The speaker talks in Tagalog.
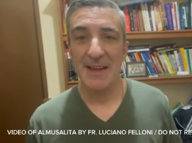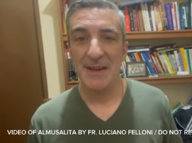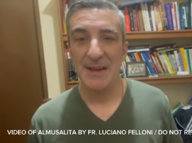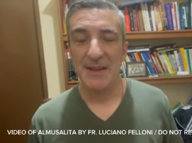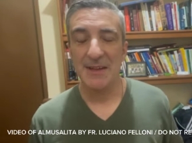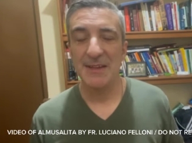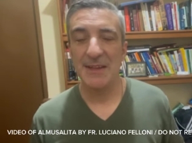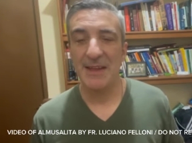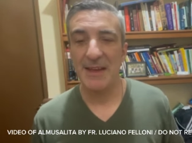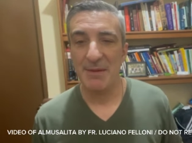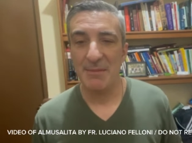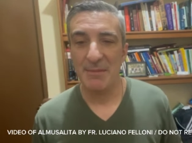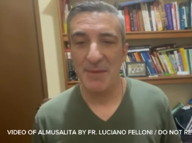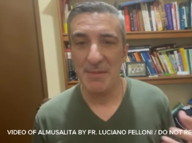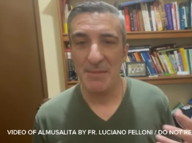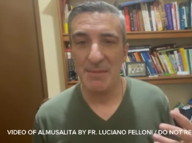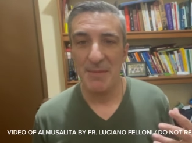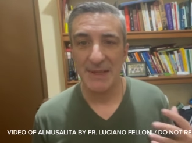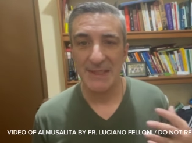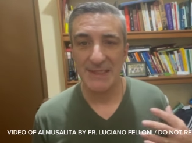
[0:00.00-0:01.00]
Hindi kami
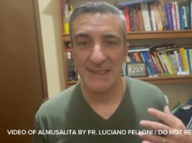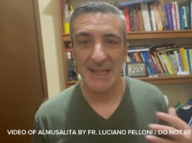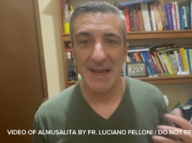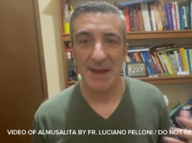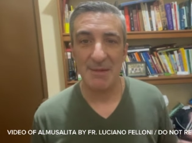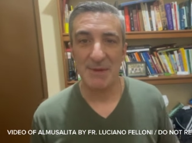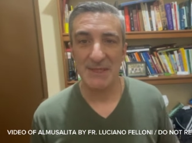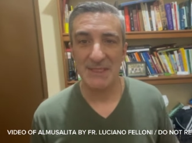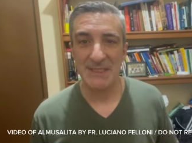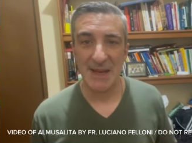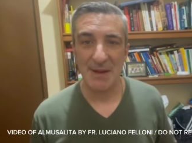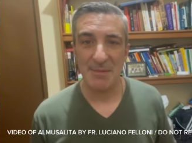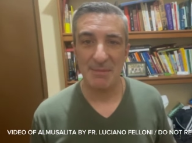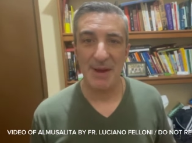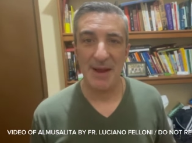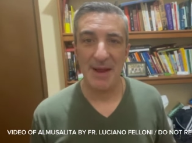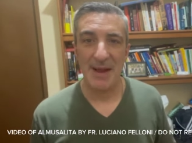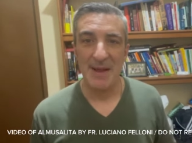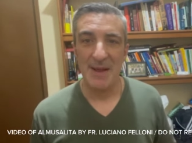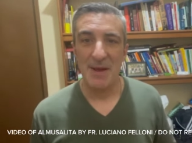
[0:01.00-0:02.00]

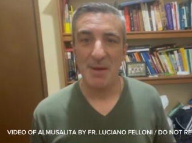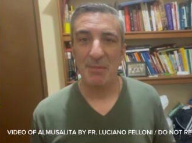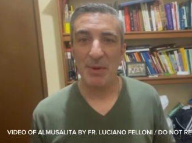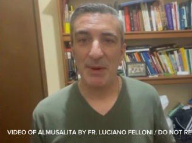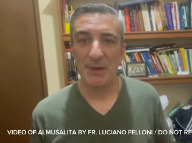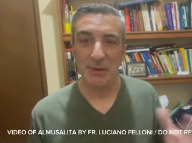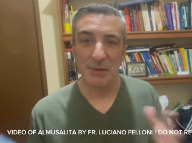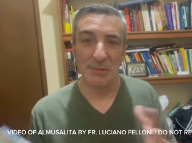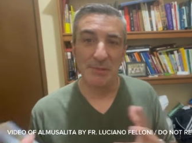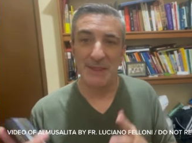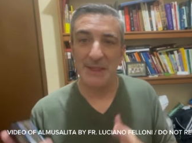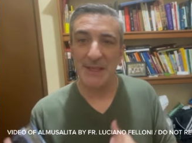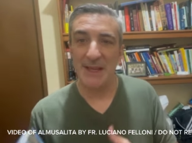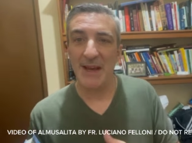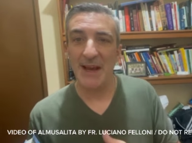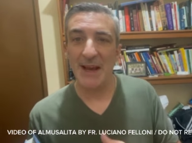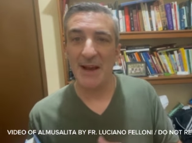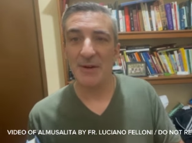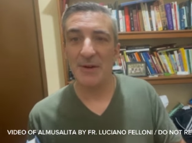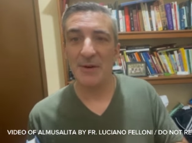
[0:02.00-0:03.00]
magsama-sama. Pag dumating
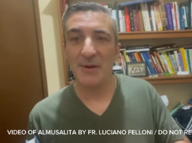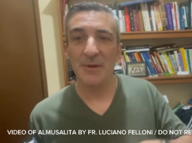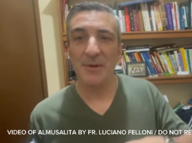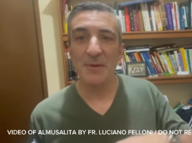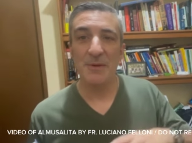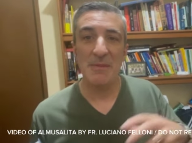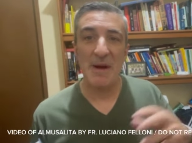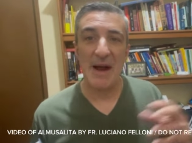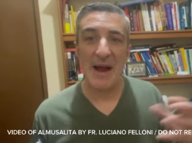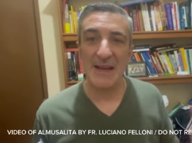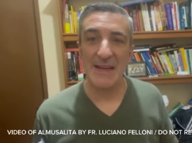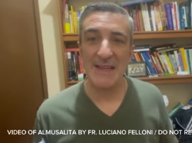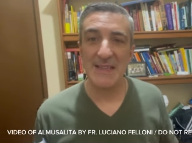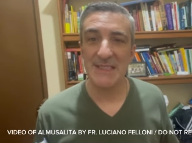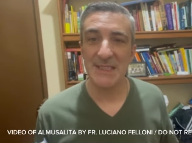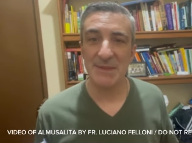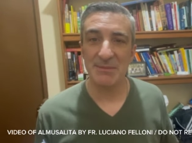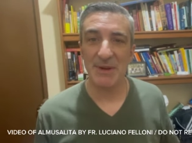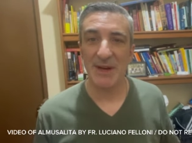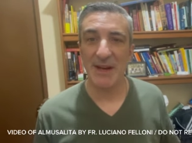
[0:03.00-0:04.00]
ako, umaalis
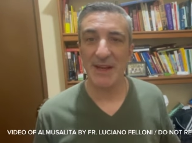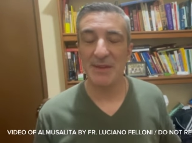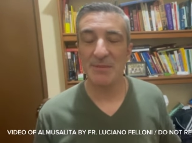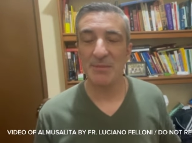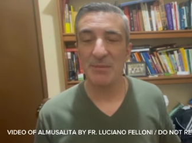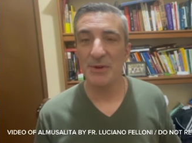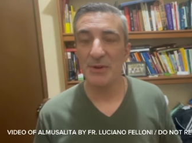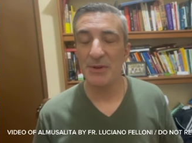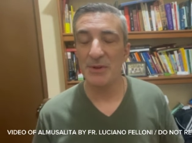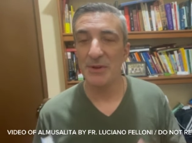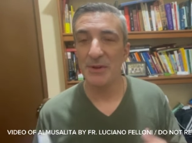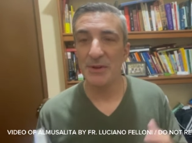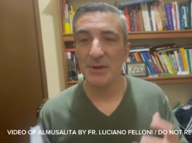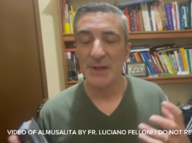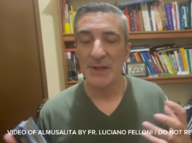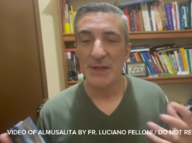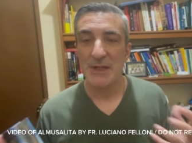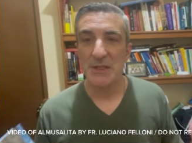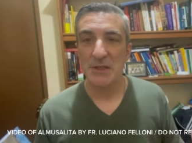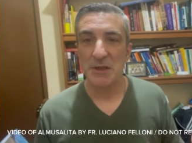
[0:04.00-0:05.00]
ang mga demonyo.
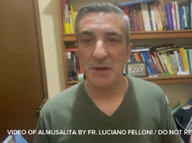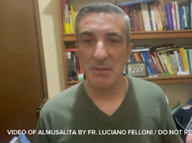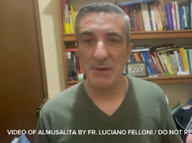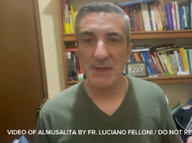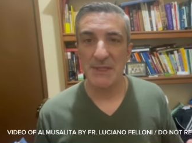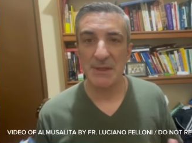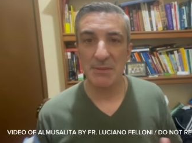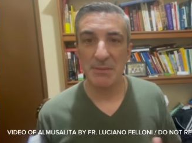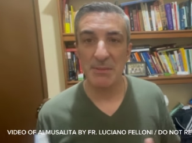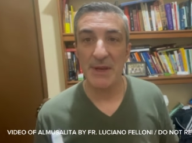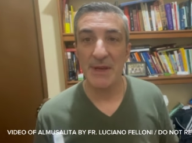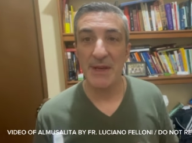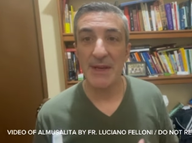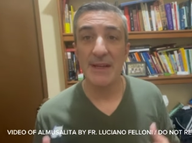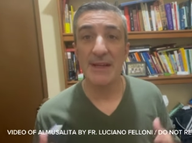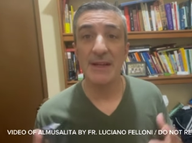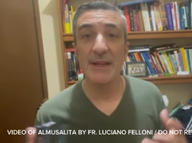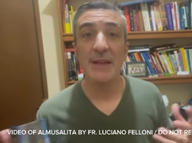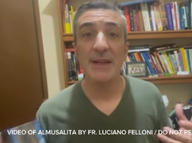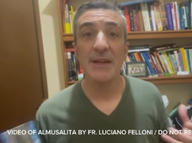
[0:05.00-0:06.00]
So ibig
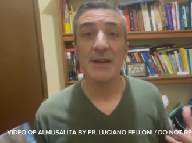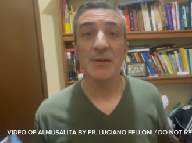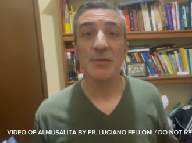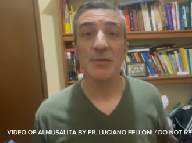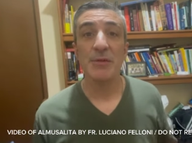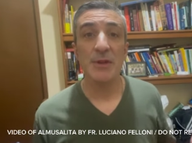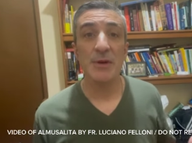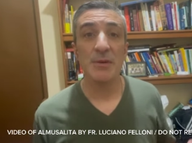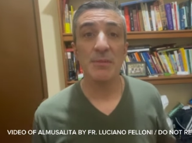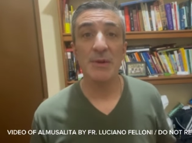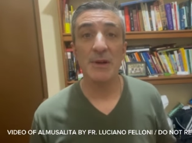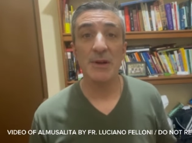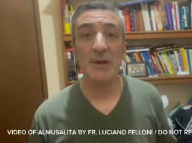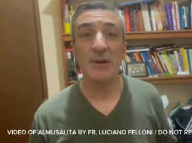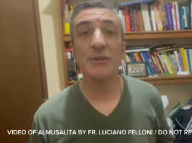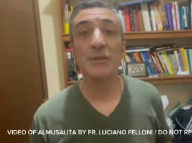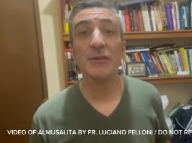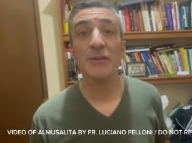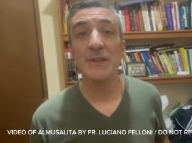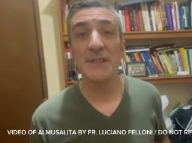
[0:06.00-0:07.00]
sabihin, we don't belong
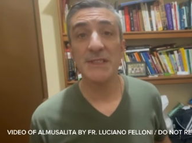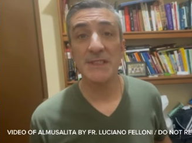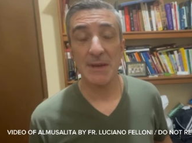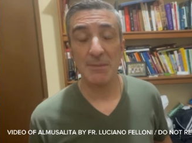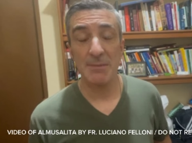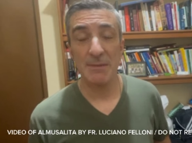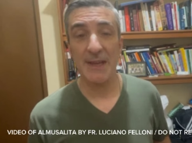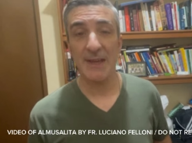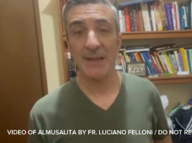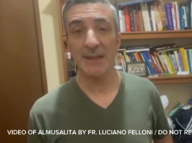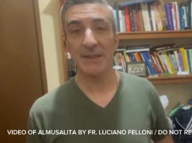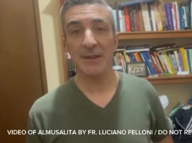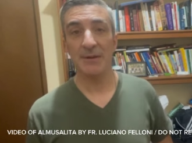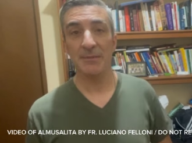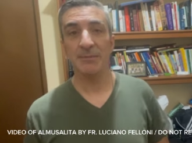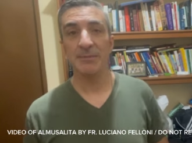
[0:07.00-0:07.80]
to the same kingdom.